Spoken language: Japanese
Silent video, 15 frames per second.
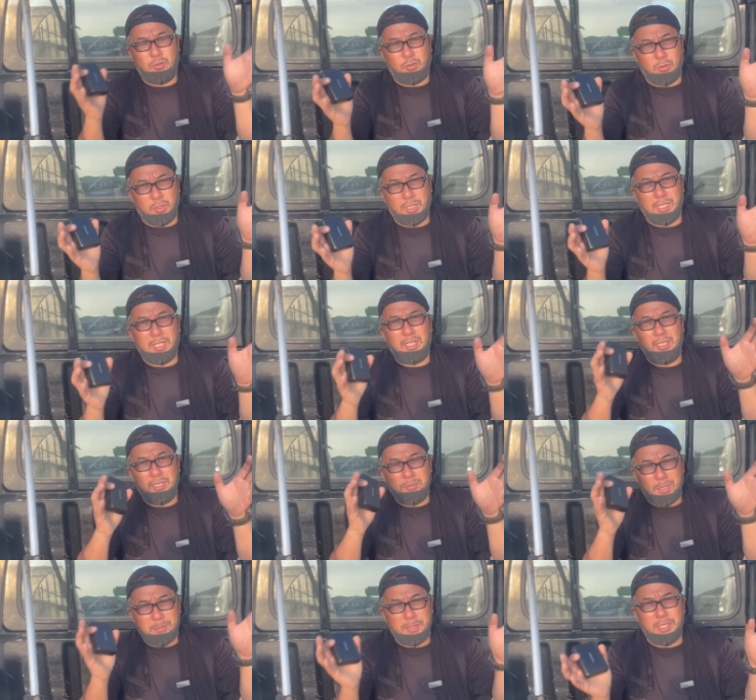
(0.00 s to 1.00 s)
これから
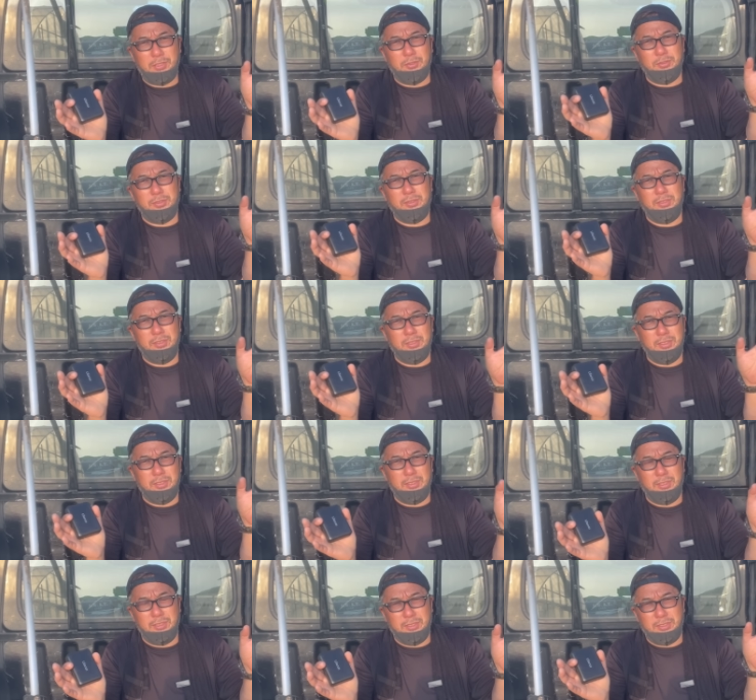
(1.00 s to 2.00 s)
今までの
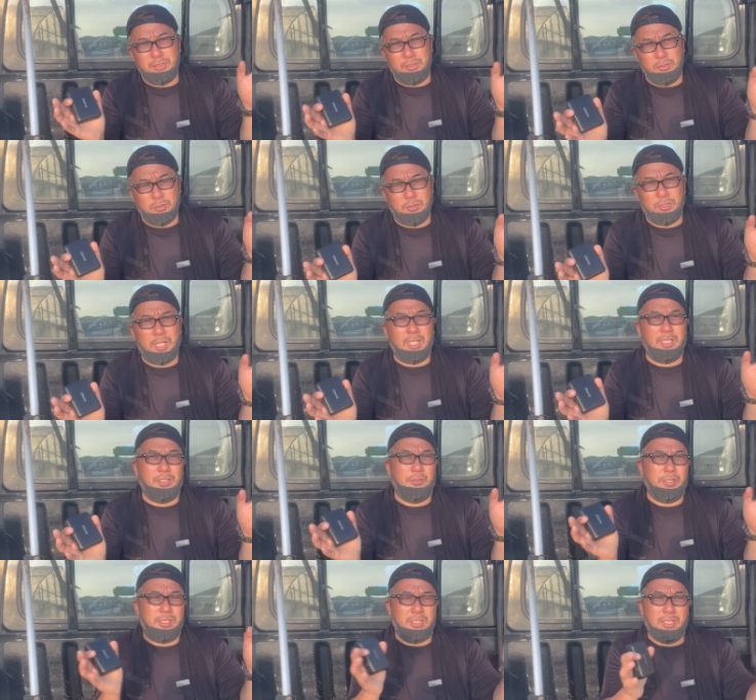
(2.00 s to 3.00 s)
世の中
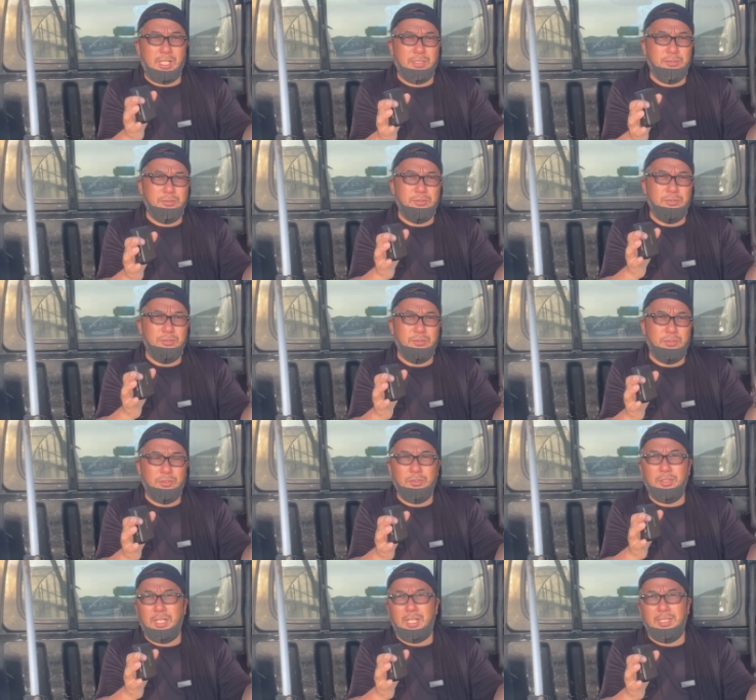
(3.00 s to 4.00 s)
とは違う世
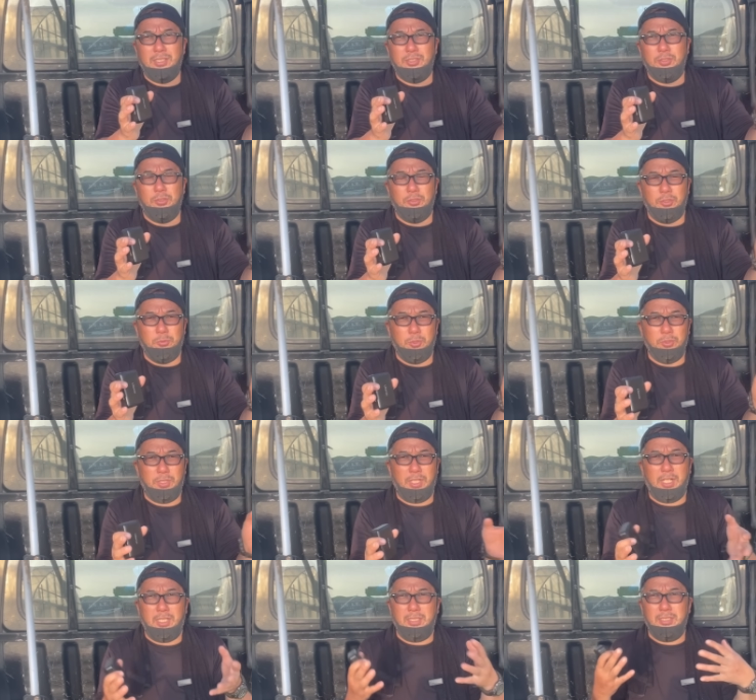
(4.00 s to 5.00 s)
の中にしようと思っ
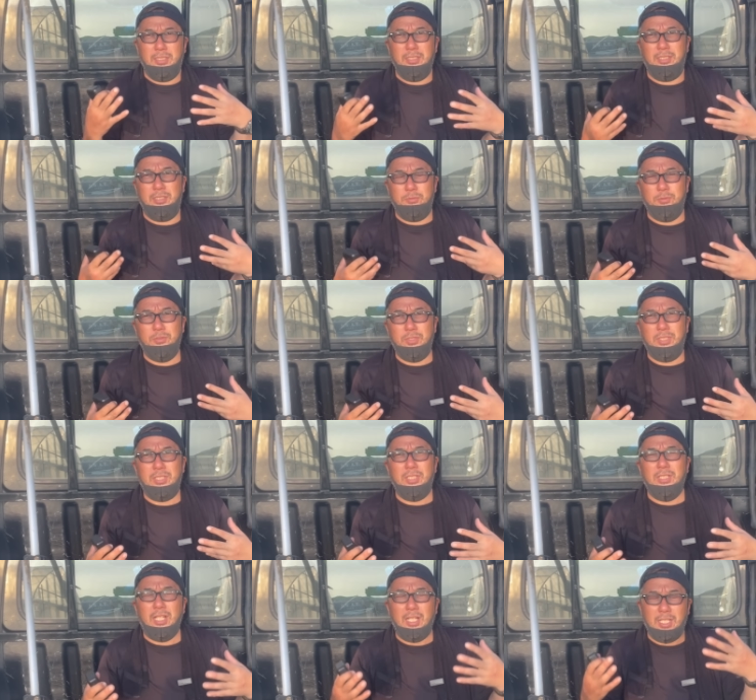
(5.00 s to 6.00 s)
たら自分
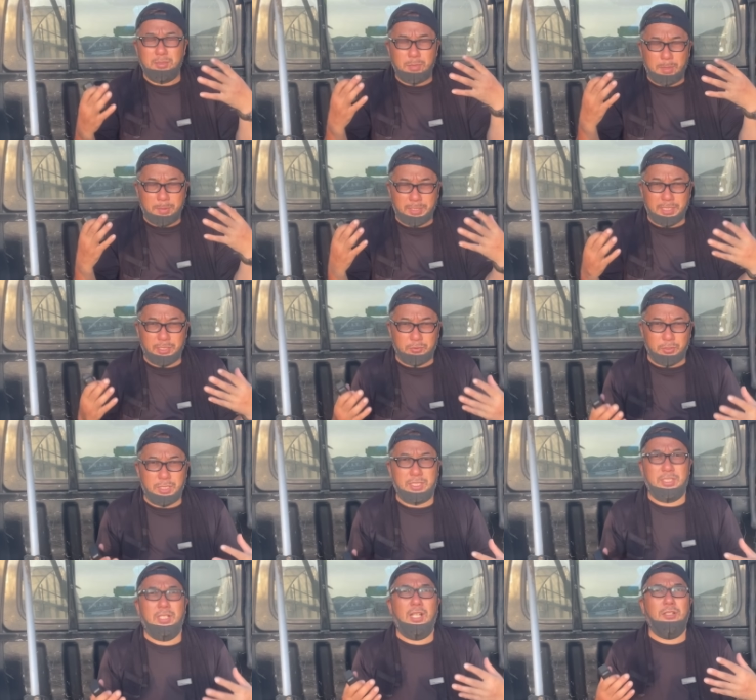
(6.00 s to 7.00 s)
自身が今までとは
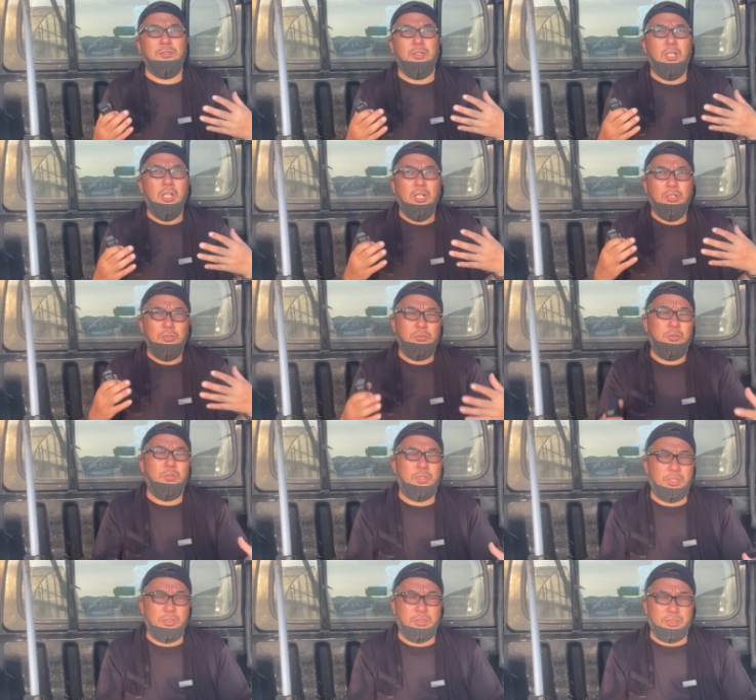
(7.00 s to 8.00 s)
違う
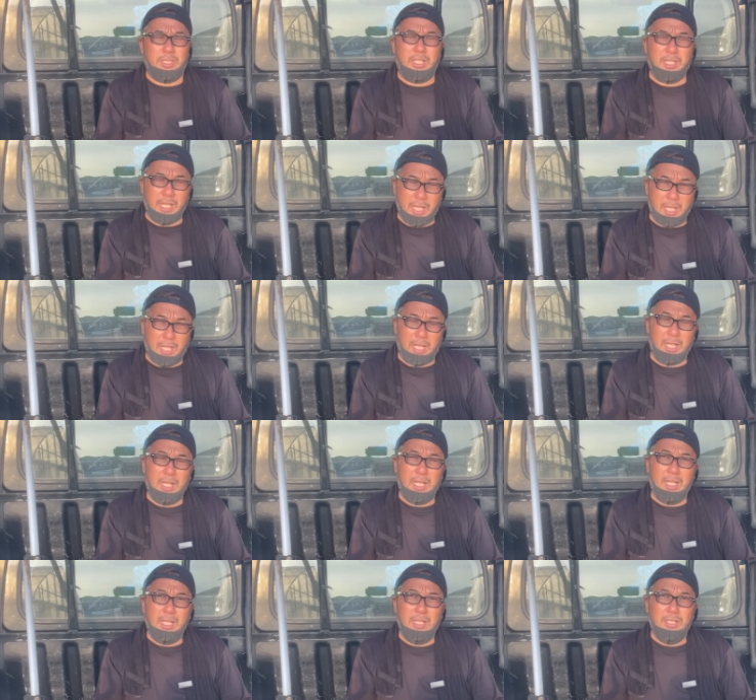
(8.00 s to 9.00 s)
動きをせにゃ
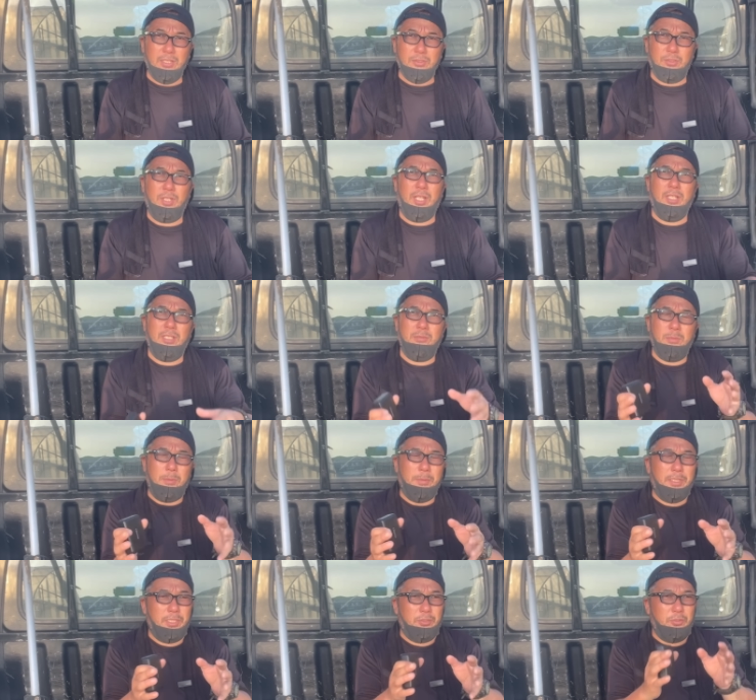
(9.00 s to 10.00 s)
それは今
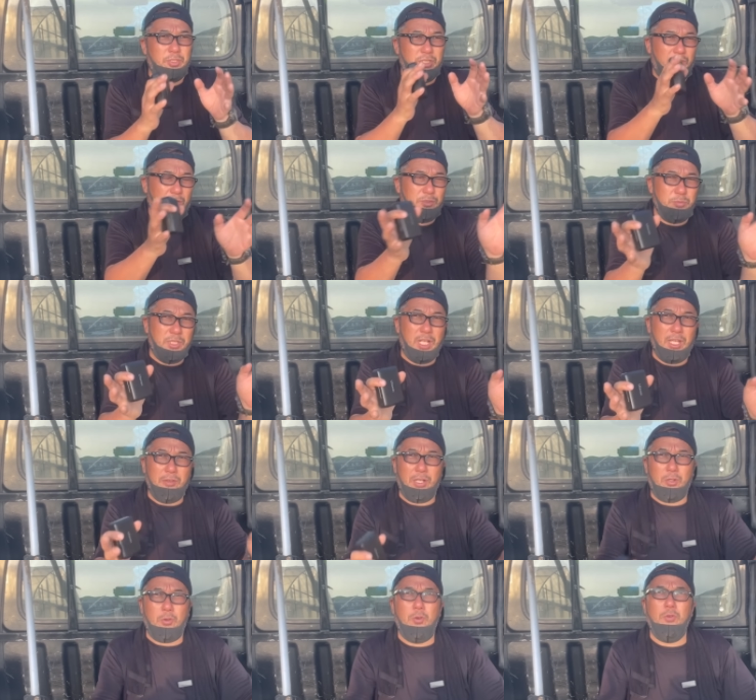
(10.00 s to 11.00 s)
までと違う未来
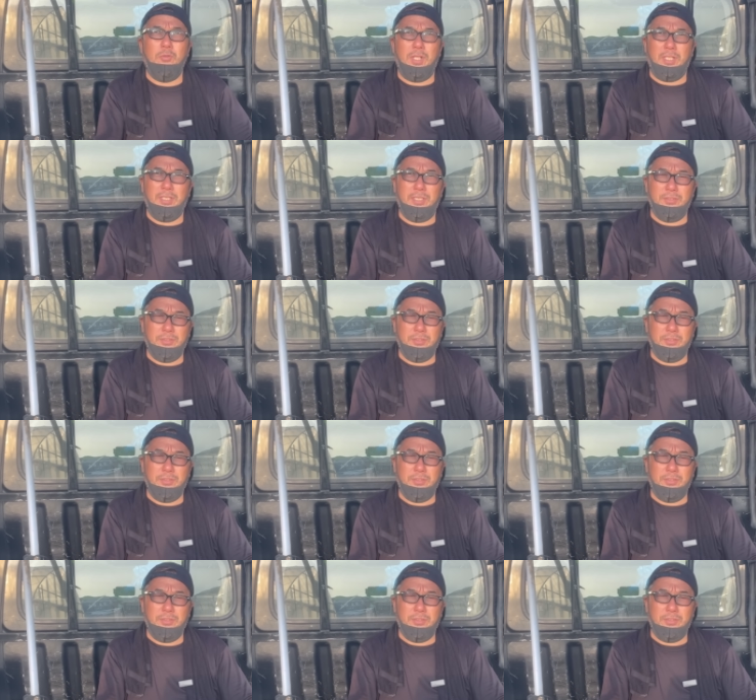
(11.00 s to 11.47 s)
は来んわけで